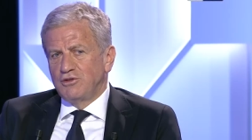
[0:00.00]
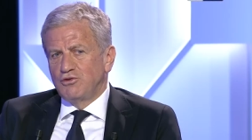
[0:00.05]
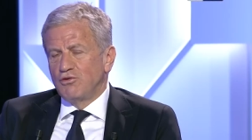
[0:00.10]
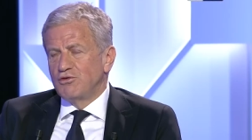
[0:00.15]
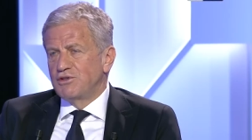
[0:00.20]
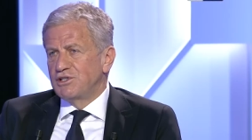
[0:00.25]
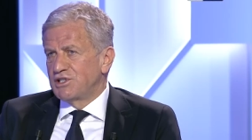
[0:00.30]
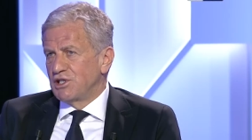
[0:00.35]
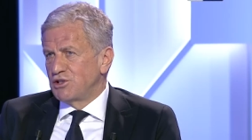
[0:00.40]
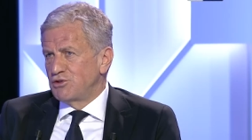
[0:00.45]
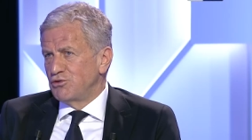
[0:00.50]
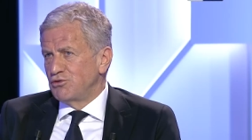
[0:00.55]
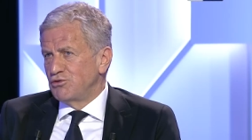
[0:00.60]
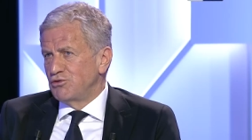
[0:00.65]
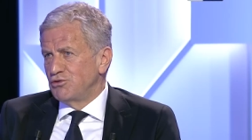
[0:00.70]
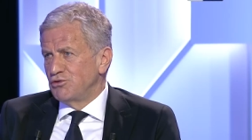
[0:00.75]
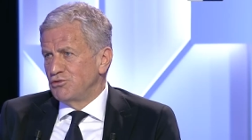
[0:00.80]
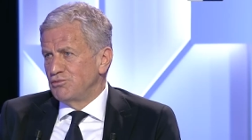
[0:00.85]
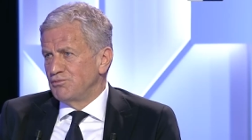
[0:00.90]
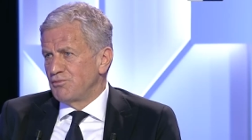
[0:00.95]
çok kısa
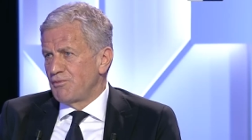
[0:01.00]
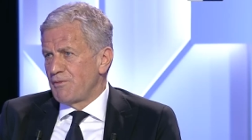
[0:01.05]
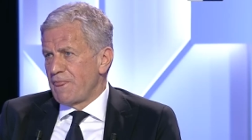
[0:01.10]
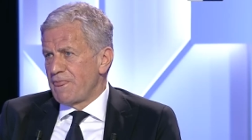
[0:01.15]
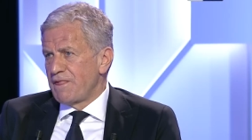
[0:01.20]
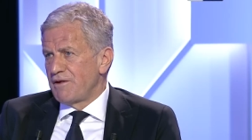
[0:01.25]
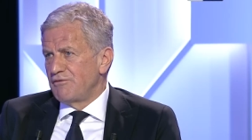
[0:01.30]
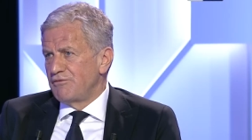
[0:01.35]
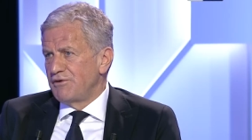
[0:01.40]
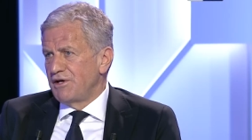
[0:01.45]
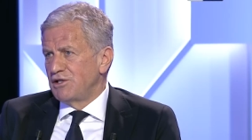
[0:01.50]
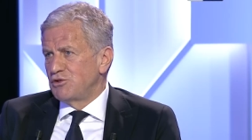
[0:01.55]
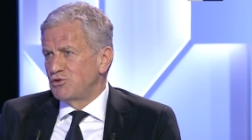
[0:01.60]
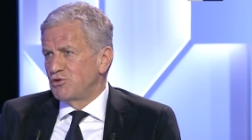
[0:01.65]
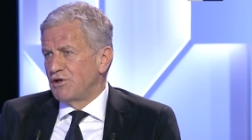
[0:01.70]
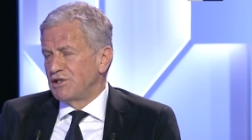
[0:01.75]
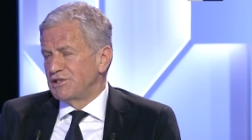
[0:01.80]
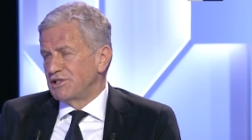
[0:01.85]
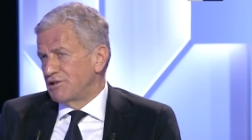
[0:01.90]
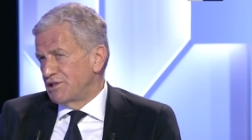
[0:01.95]
sürdü ve
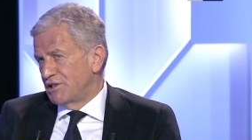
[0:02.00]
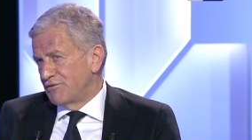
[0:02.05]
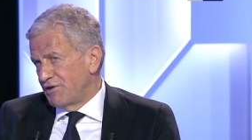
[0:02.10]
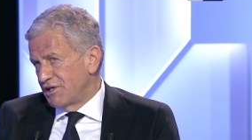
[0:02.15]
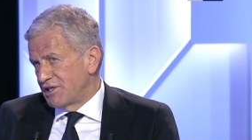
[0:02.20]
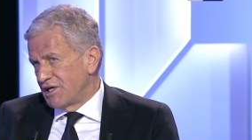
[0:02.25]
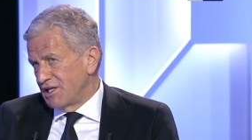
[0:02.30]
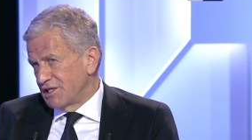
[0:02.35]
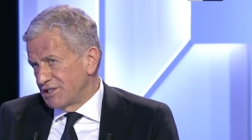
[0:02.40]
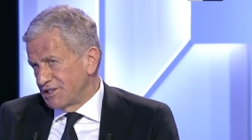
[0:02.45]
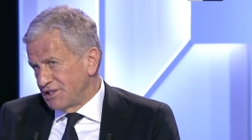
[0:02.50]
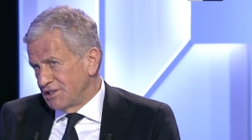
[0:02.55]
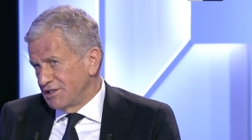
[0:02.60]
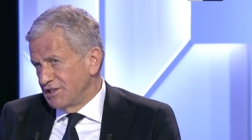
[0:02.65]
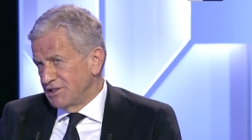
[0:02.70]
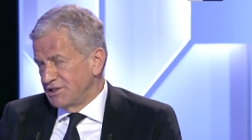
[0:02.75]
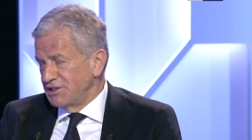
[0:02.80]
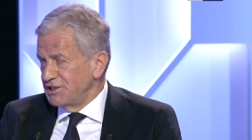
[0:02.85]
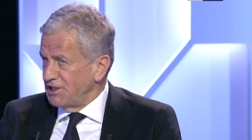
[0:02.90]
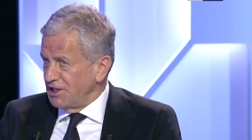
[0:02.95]
şu anda rafa
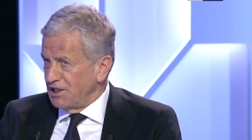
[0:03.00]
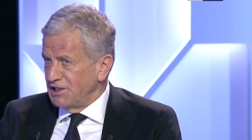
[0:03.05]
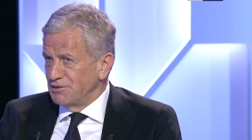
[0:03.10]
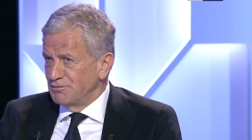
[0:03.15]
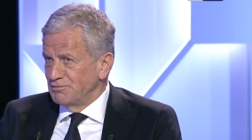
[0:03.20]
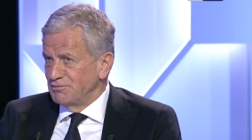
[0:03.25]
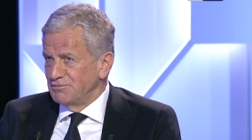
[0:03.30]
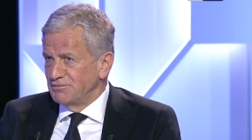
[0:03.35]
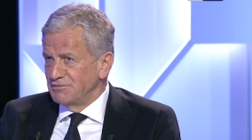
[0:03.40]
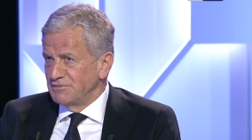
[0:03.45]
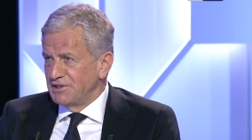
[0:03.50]
kalktı diyelim.